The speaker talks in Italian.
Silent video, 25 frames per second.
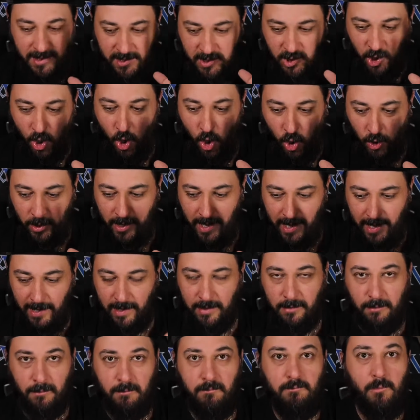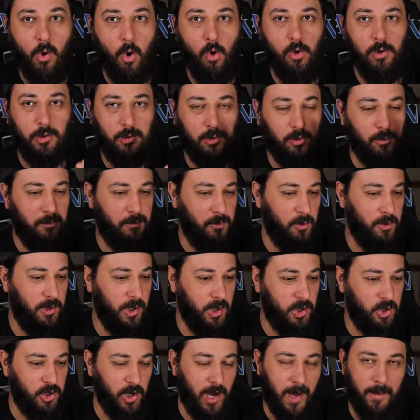zona molto più,
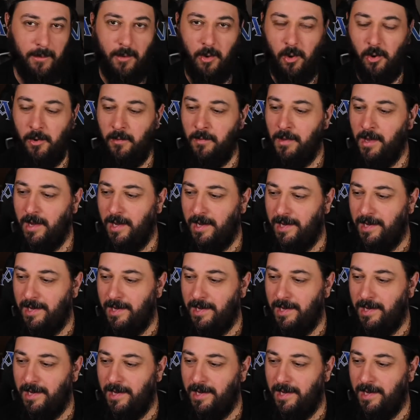diciamo,